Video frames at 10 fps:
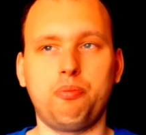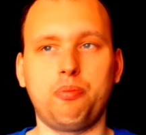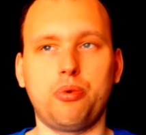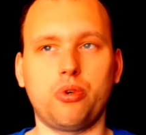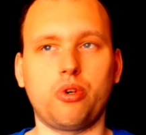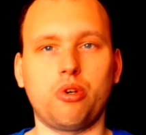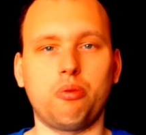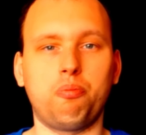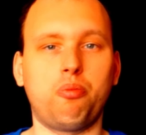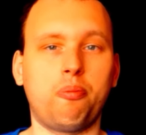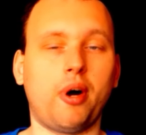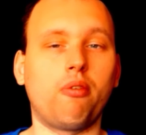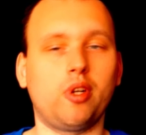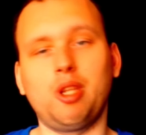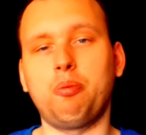pour pour pas
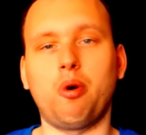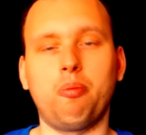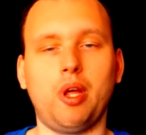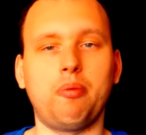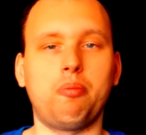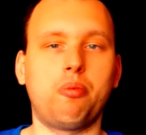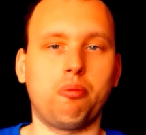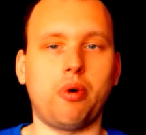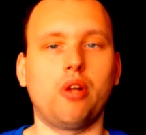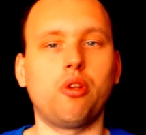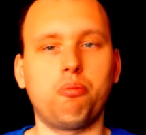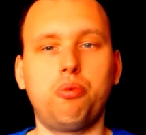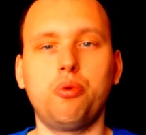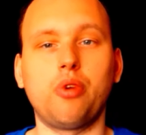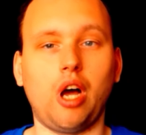avoir des problèmes et pour pas non
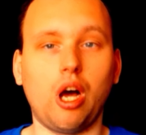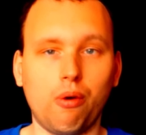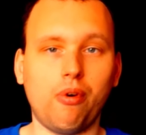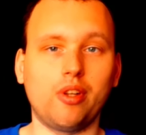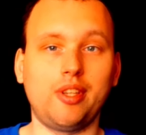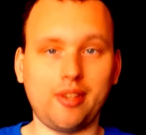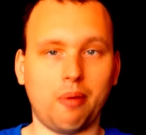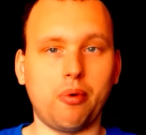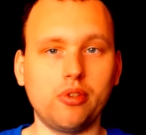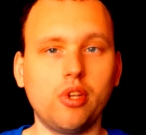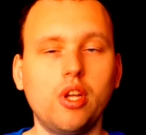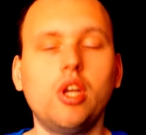plus avoir des amendes